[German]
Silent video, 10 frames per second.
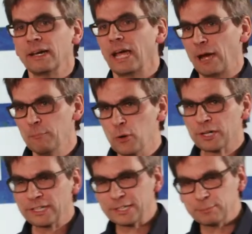
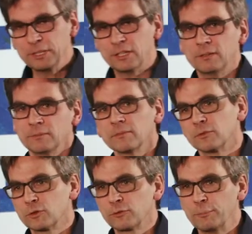ermöglicht mir
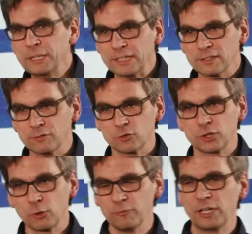zu vermitteln zwischen
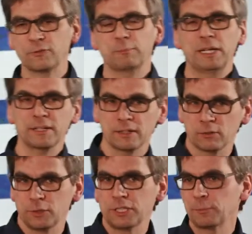Umweltverbänden
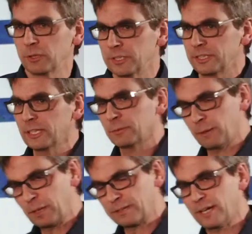und der Politik, der
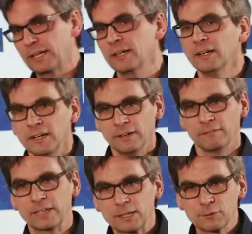Partei.
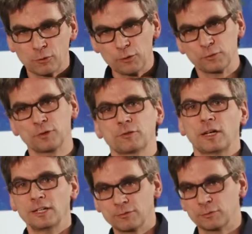Da gibt es öfters,
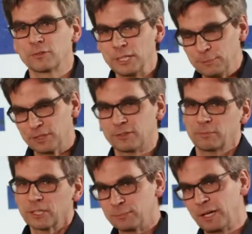als uns lieb ist,
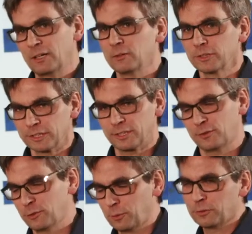manchmal
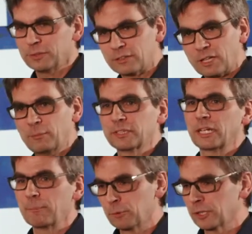Irritationen und das kann man dann
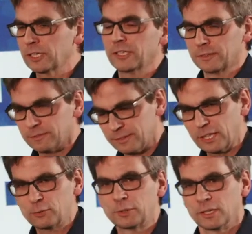abmoderieren. Sehr
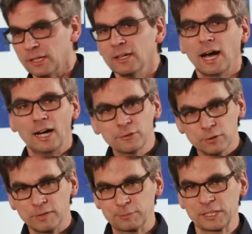gut. Also,
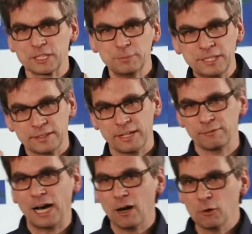was bringe ich mit?
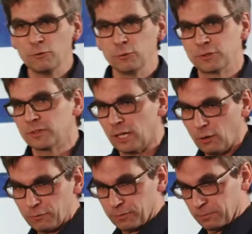Erfahrung fußend
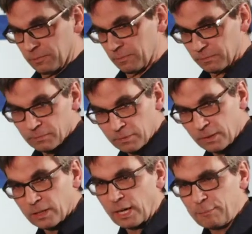auf
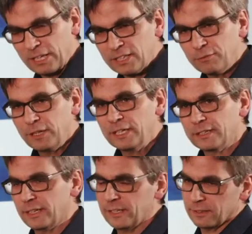
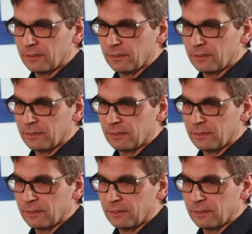Kampagnenfähigkeit,